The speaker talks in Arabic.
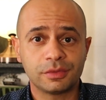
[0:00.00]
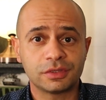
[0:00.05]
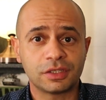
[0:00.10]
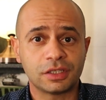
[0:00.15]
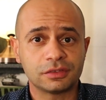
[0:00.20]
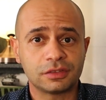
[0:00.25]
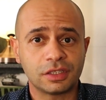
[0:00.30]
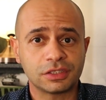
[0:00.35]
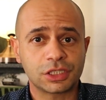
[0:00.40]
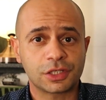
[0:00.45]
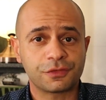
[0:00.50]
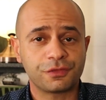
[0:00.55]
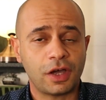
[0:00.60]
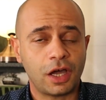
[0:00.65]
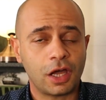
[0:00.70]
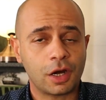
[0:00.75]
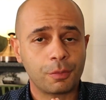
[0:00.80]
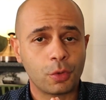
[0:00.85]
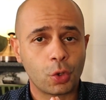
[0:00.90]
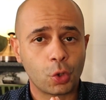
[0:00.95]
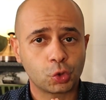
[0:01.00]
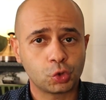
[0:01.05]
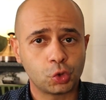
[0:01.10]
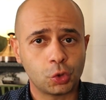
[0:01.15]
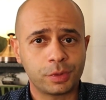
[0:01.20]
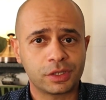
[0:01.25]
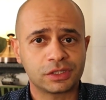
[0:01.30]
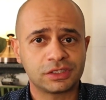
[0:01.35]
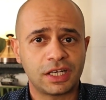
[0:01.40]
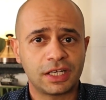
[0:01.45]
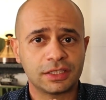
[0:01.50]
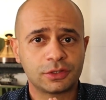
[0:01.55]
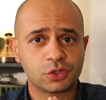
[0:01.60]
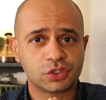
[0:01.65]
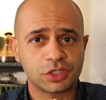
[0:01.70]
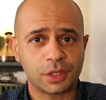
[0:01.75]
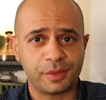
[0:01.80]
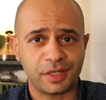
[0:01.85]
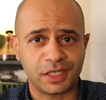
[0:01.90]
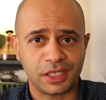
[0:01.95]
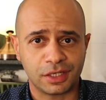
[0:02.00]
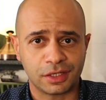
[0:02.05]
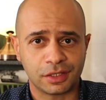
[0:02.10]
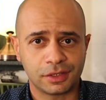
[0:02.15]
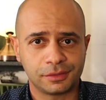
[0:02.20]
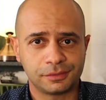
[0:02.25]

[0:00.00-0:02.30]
لم تنتصر في حرب اكتوبر 73